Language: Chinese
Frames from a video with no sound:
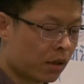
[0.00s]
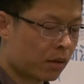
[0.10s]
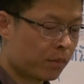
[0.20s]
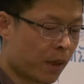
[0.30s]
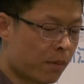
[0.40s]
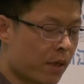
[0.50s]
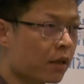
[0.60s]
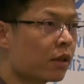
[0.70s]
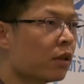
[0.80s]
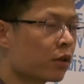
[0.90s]
昔的求
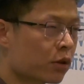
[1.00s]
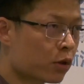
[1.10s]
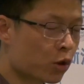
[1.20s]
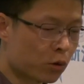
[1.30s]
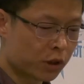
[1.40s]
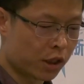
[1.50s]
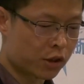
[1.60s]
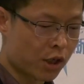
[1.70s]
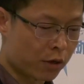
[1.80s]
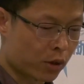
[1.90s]
是记忆，展
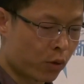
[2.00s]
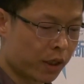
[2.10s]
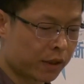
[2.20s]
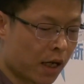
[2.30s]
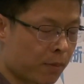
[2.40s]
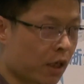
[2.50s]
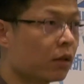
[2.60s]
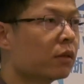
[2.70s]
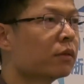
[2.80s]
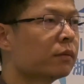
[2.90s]
望未来的
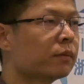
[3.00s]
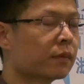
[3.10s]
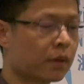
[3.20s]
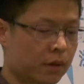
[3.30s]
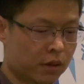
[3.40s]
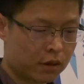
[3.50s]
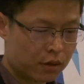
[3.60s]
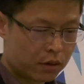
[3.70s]
创新之路。